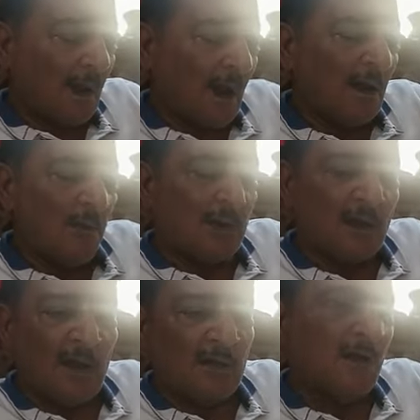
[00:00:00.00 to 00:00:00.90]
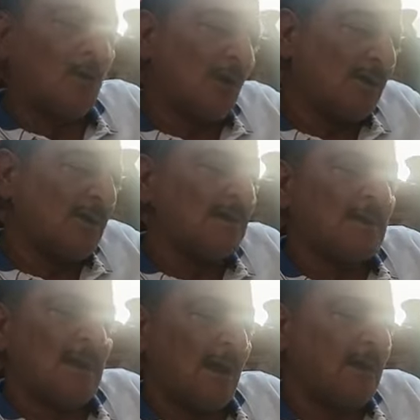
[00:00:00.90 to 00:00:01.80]
على ما طلعتها ورحت
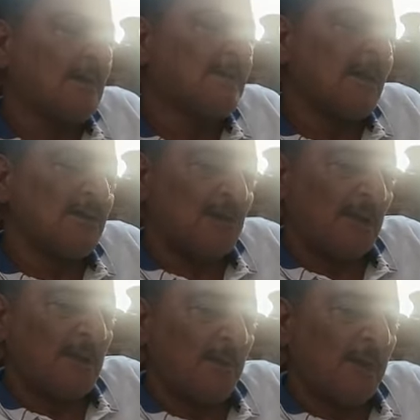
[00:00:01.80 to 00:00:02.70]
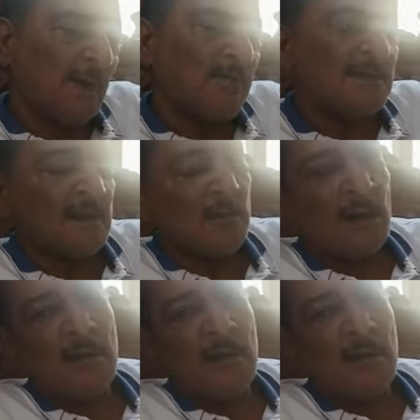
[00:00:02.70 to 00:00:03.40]
يعني استشهدت بيها في استكمال